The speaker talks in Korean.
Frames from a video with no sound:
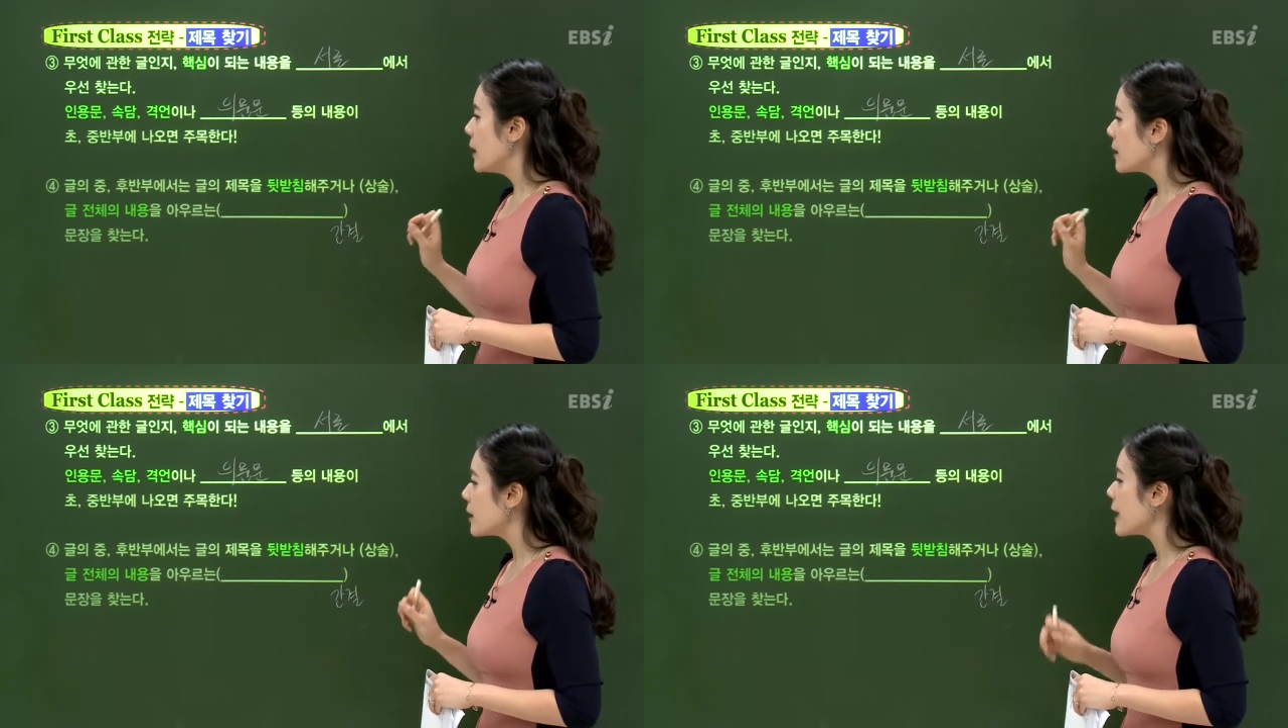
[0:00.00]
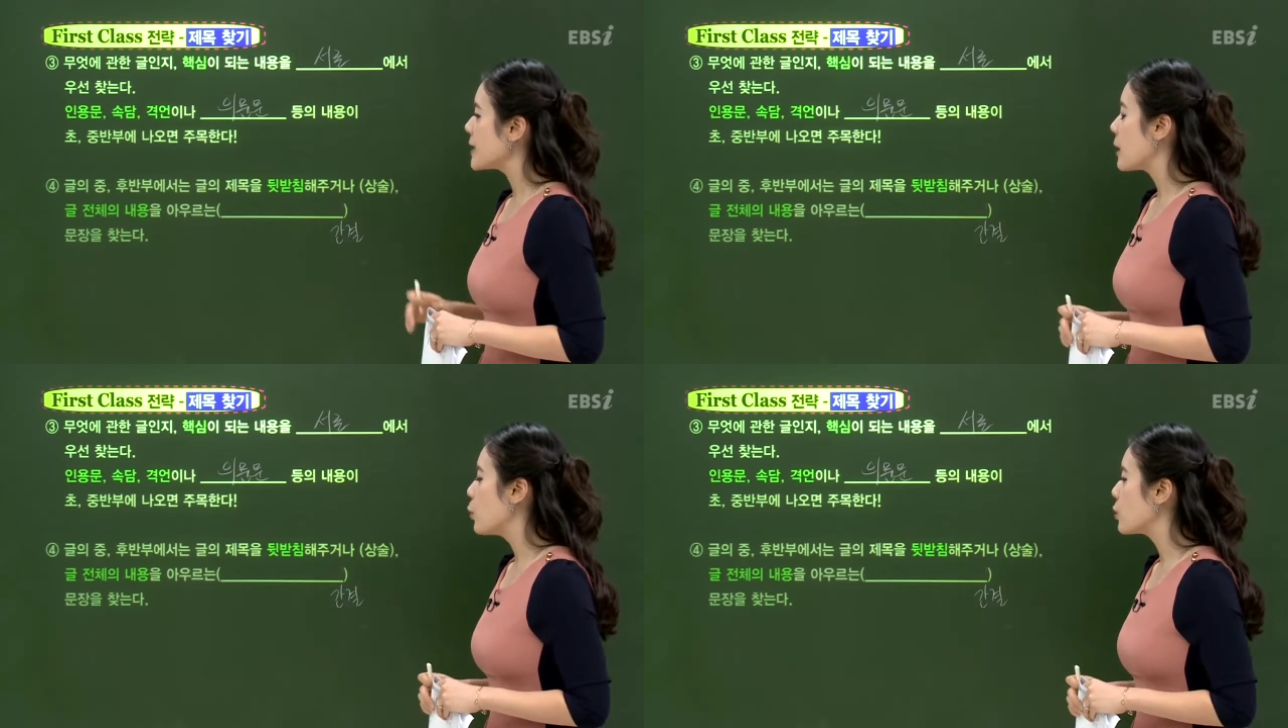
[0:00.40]
글의
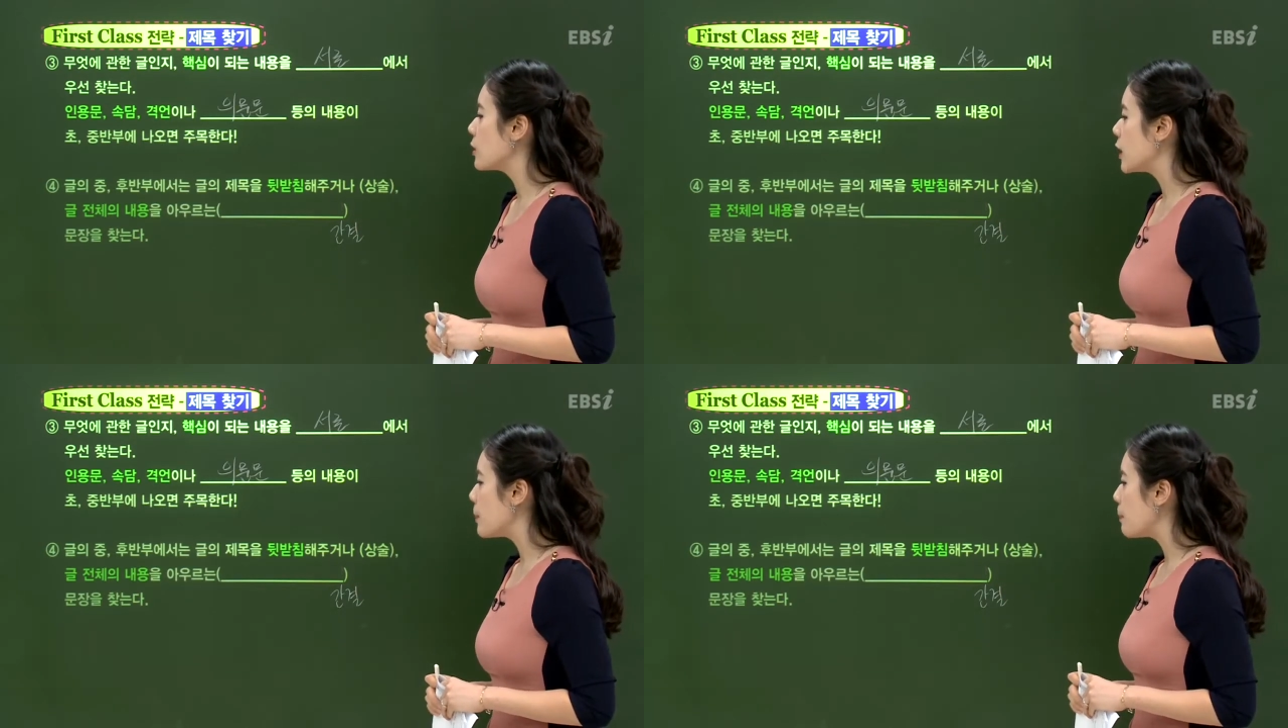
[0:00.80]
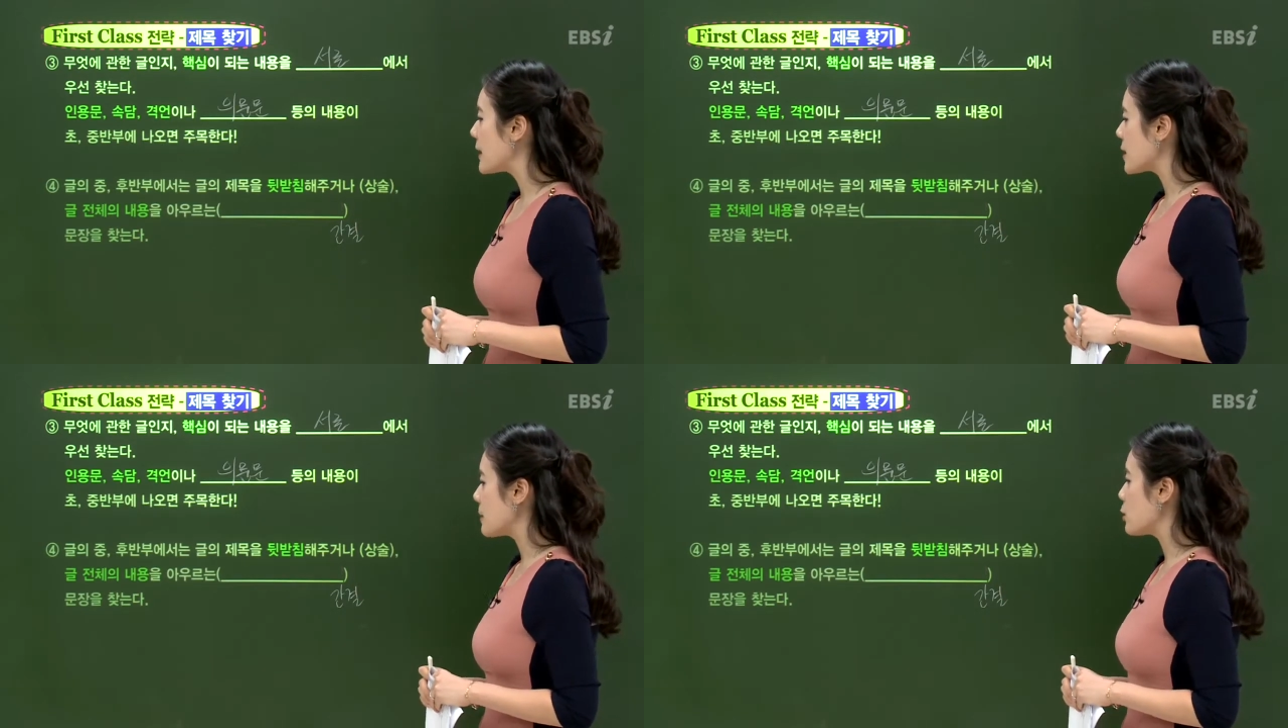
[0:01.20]
제목을
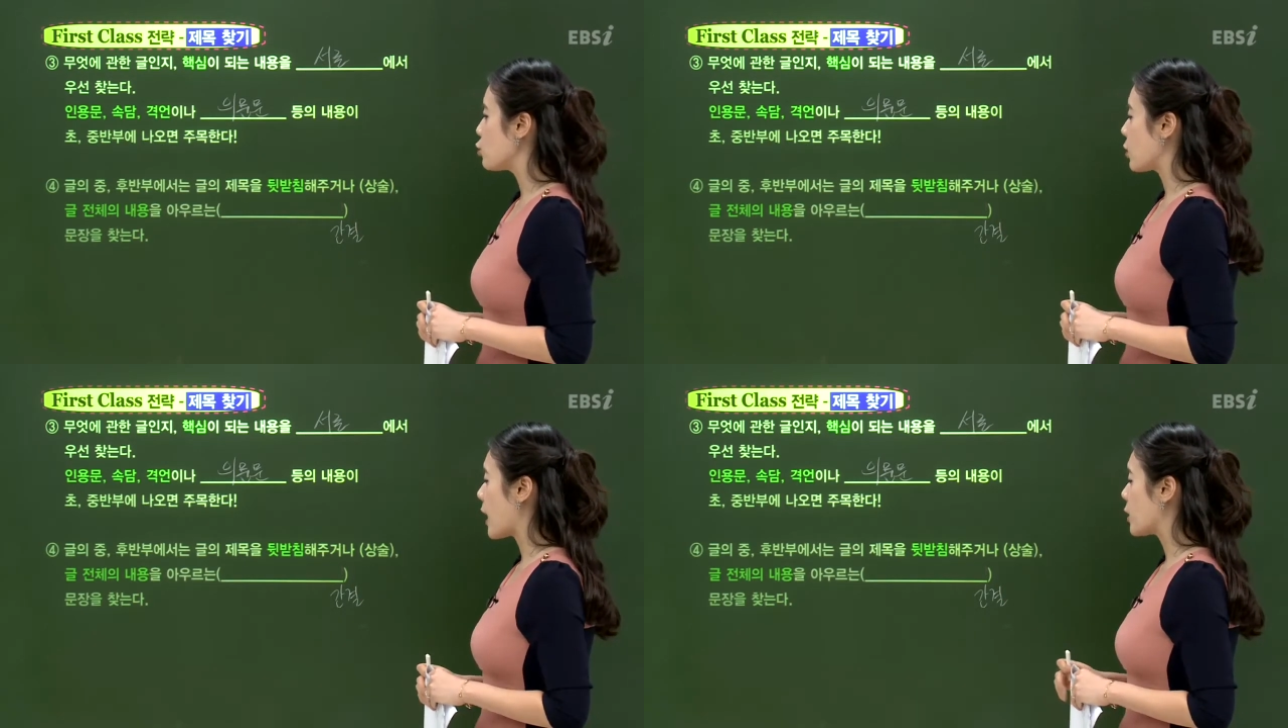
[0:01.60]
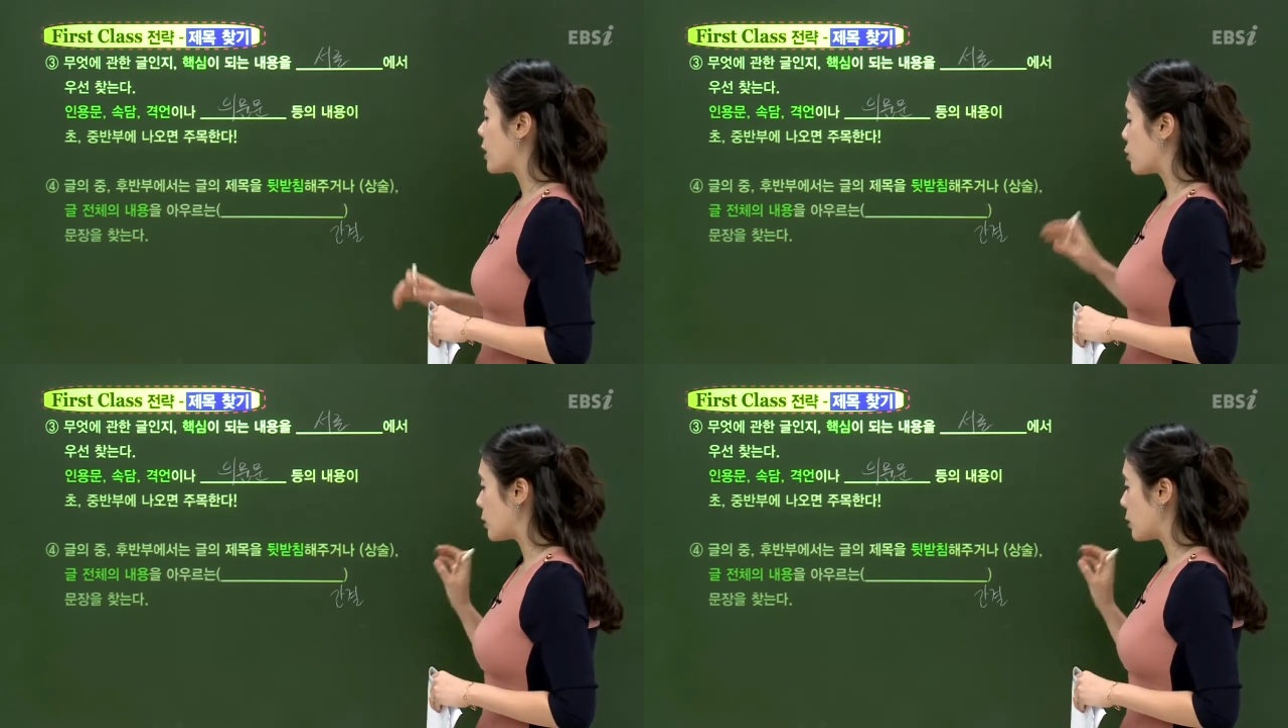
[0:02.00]
뒷받침해 주거나